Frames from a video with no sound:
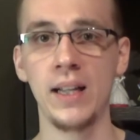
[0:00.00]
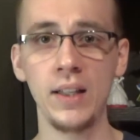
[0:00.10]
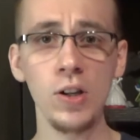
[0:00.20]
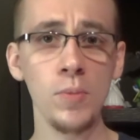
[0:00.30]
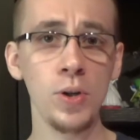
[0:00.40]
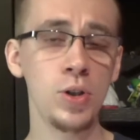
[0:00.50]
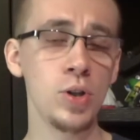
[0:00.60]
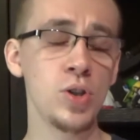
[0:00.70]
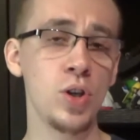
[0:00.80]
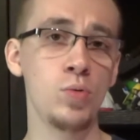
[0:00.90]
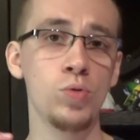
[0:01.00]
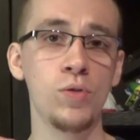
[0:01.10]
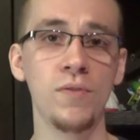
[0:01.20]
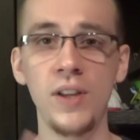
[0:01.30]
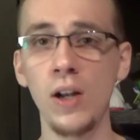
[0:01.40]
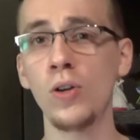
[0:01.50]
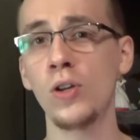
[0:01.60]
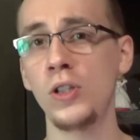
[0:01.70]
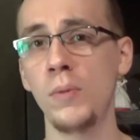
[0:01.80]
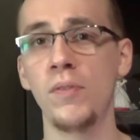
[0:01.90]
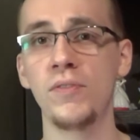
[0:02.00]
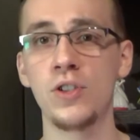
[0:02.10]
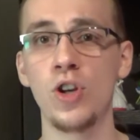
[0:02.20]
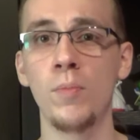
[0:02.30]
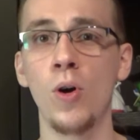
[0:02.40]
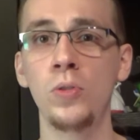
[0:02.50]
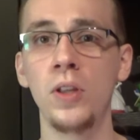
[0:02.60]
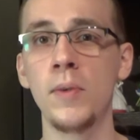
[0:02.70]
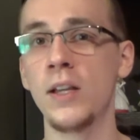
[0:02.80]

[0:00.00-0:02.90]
Dlatego moi drodzy, już wielokrotnie powtarzałem o tym,